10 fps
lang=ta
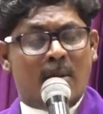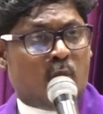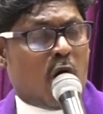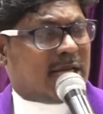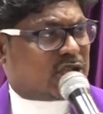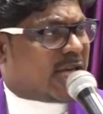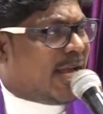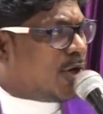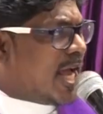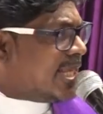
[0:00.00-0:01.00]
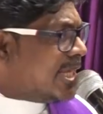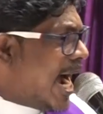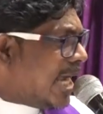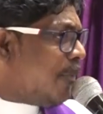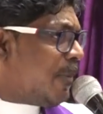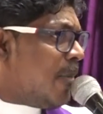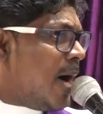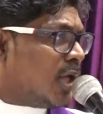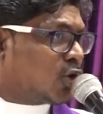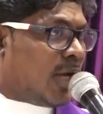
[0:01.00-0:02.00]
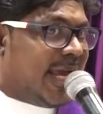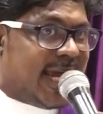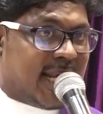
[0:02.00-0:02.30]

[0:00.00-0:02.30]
மோசையுடைய நியாயப்பிரமாணத்துல